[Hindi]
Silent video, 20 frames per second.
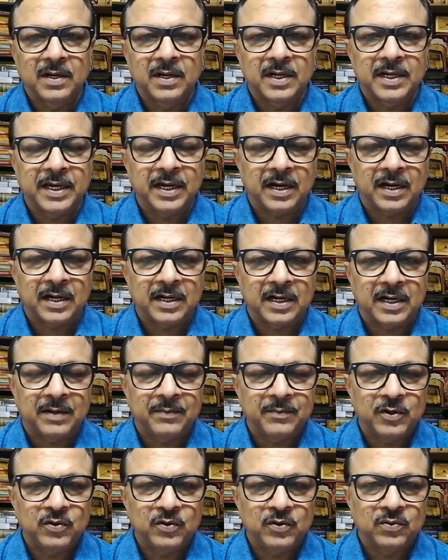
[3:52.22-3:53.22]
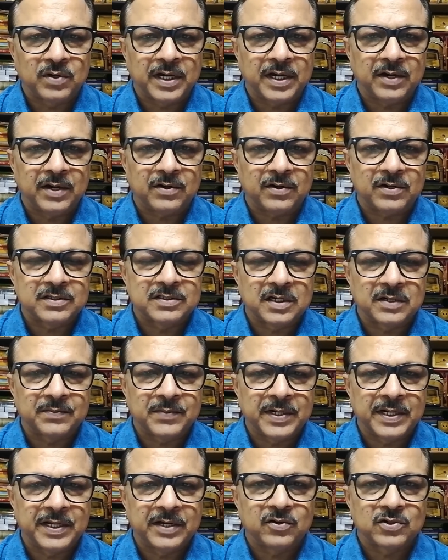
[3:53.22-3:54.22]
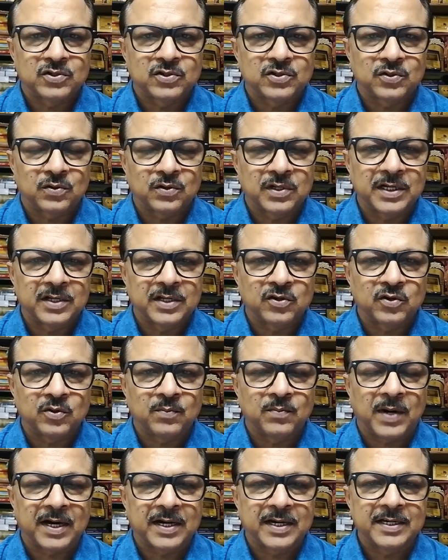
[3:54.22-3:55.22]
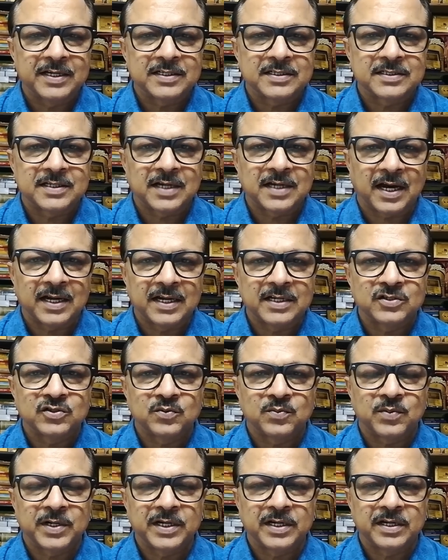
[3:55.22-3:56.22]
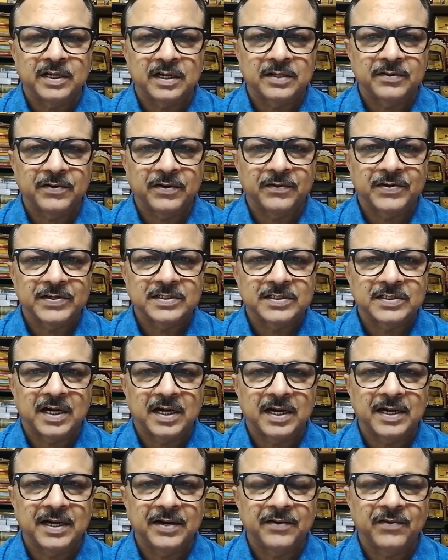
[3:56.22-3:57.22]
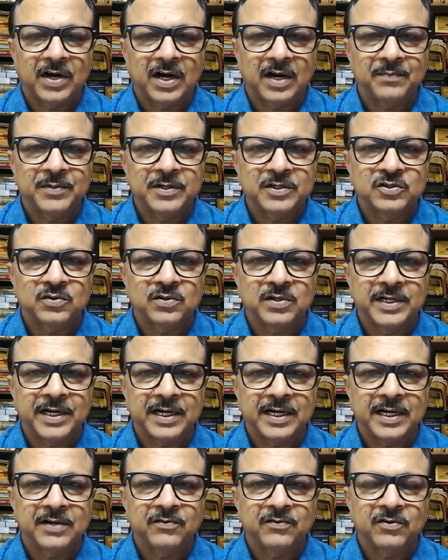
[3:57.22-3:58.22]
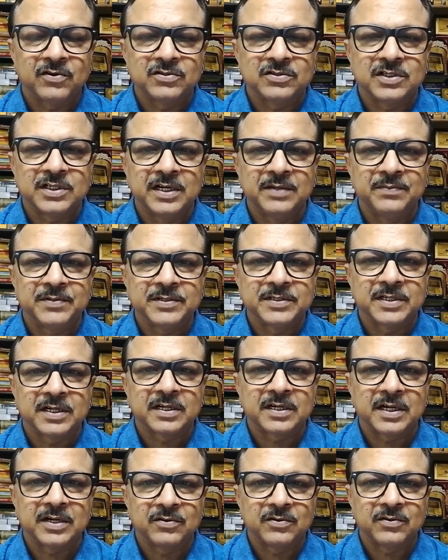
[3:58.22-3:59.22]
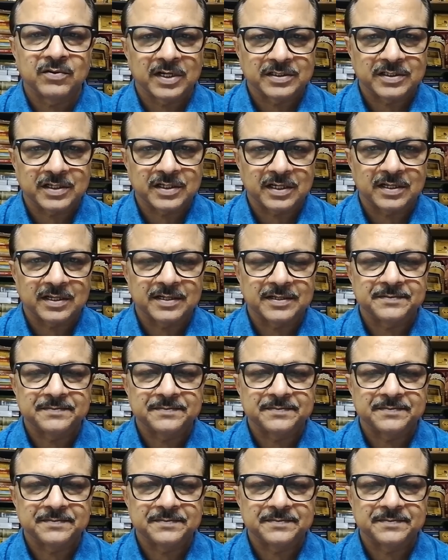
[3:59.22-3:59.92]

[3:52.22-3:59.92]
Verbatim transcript: कि अगर हम यूके और जर्मनी को छोड़ दें तो बाकी सारे जो बड़ी अर्थव्यवस्थाएं हैं वहां पे जो डेट है वो जीडीपी से कई गुना ज्यादा है